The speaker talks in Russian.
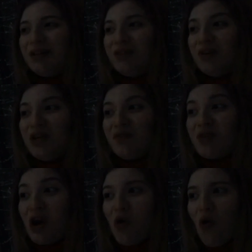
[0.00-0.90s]
Твоих
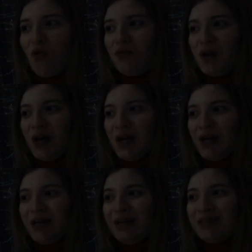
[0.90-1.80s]
врагов
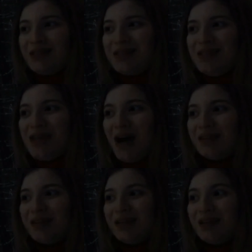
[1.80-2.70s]

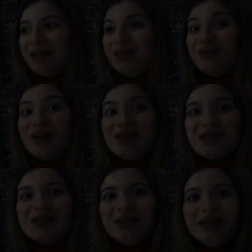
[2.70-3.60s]
теснят твои
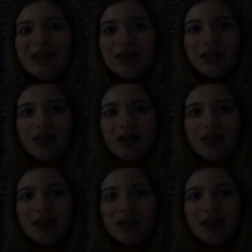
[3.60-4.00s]
сыны.